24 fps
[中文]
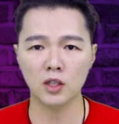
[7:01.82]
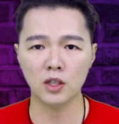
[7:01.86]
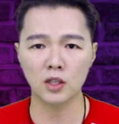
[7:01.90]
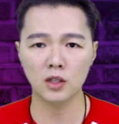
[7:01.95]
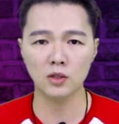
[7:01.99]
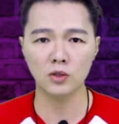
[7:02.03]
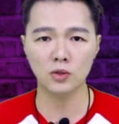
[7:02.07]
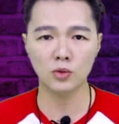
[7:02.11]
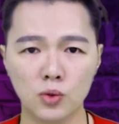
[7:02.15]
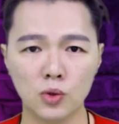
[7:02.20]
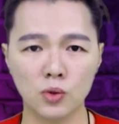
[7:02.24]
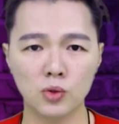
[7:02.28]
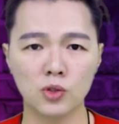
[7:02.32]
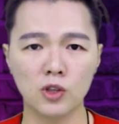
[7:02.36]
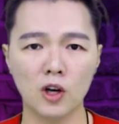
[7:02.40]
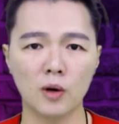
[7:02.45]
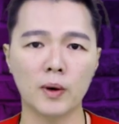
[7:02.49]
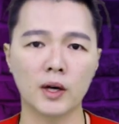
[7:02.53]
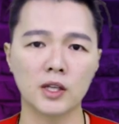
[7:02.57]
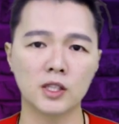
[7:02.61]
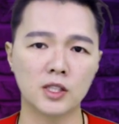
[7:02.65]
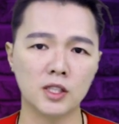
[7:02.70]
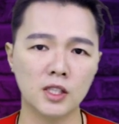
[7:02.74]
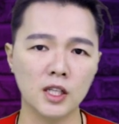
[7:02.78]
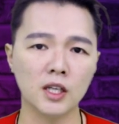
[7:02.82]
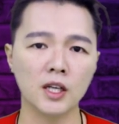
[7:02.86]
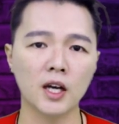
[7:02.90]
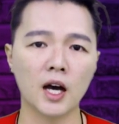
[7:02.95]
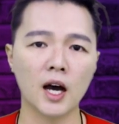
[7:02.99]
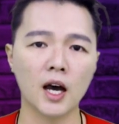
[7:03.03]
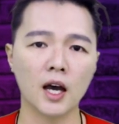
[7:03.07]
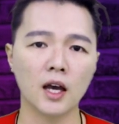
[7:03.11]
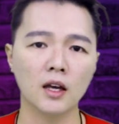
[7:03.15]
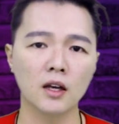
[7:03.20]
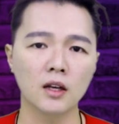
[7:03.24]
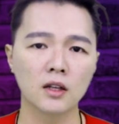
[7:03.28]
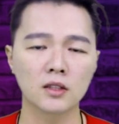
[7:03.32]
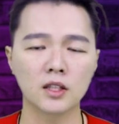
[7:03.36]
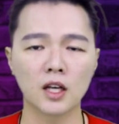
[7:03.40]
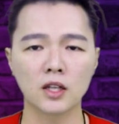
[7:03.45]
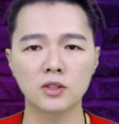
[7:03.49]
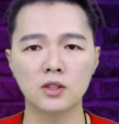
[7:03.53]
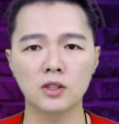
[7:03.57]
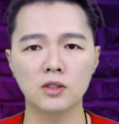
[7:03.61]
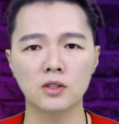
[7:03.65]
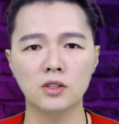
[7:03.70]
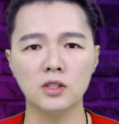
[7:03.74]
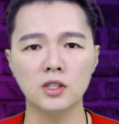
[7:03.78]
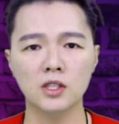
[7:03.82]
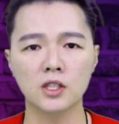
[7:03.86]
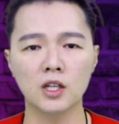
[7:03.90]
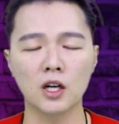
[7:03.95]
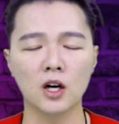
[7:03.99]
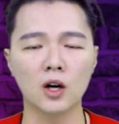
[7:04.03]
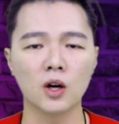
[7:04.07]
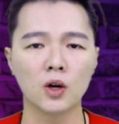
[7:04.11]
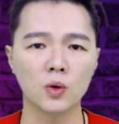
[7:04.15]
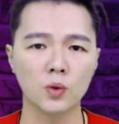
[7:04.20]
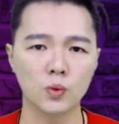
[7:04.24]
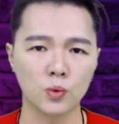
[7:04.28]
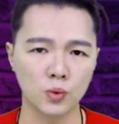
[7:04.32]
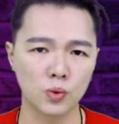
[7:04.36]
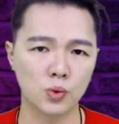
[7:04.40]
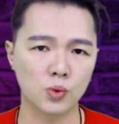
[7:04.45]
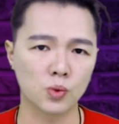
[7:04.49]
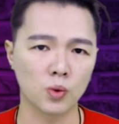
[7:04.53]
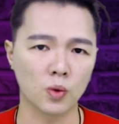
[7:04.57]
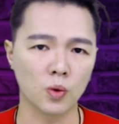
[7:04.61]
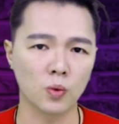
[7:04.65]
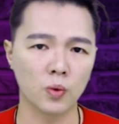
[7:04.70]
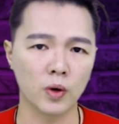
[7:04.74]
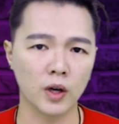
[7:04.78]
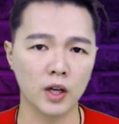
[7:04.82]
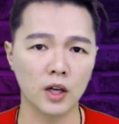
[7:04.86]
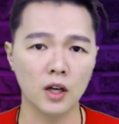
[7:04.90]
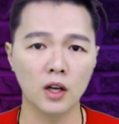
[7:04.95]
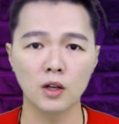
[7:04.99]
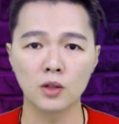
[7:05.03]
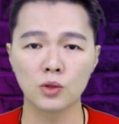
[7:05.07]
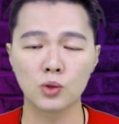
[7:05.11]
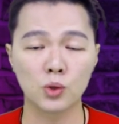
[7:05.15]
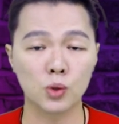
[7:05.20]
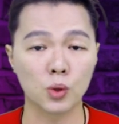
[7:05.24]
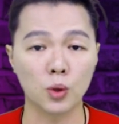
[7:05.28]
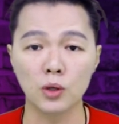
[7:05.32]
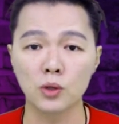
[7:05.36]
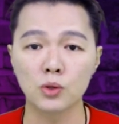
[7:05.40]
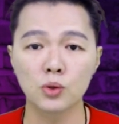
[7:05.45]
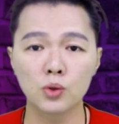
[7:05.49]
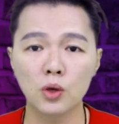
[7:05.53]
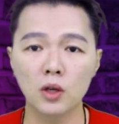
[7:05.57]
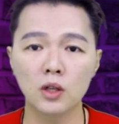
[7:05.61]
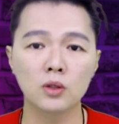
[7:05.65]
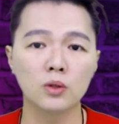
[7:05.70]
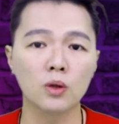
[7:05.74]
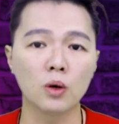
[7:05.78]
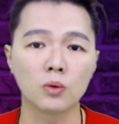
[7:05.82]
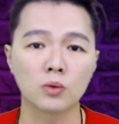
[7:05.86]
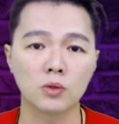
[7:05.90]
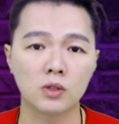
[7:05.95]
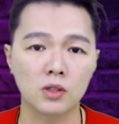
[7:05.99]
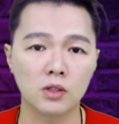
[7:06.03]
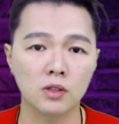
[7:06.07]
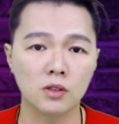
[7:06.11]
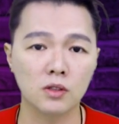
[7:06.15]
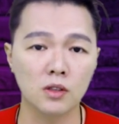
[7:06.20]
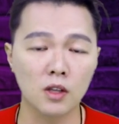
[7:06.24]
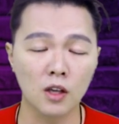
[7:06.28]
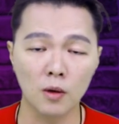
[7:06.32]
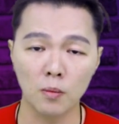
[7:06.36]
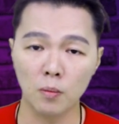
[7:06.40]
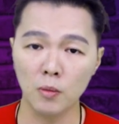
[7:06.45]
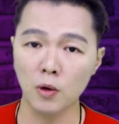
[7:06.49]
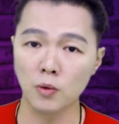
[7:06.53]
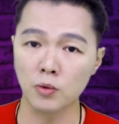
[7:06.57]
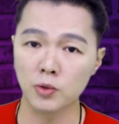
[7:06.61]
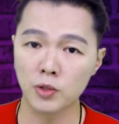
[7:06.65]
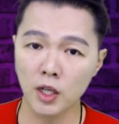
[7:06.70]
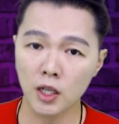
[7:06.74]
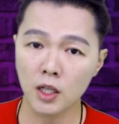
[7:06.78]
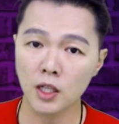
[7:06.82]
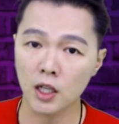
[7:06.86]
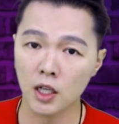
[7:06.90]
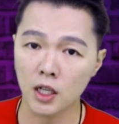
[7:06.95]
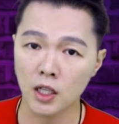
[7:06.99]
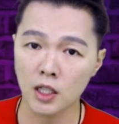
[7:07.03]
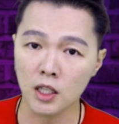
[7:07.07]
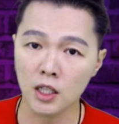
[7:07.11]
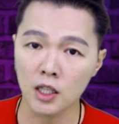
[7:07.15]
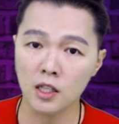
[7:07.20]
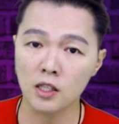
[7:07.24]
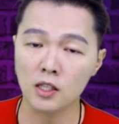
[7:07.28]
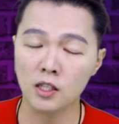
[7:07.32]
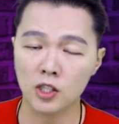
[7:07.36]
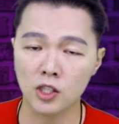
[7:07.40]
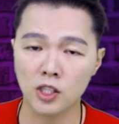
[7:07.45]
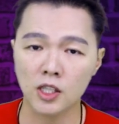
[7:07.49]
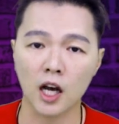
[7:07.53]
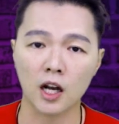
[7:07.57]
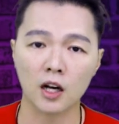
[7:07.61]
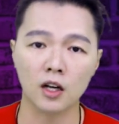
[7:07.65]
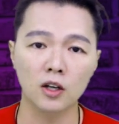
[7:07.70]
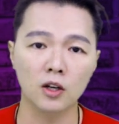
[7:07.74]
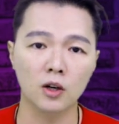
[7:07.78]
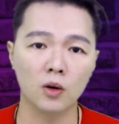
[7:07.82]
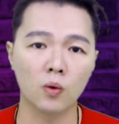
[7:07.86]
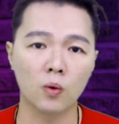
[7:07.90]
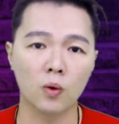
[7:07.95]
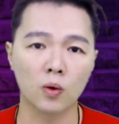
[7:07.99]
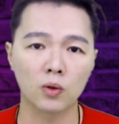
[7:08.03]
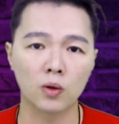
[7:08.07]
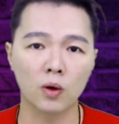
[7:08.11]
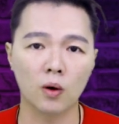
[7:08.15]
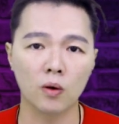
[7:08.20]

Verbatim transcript: 的，就是要把性爱当成是一个无所谓、纯粹动词，没有任何意义的享乐活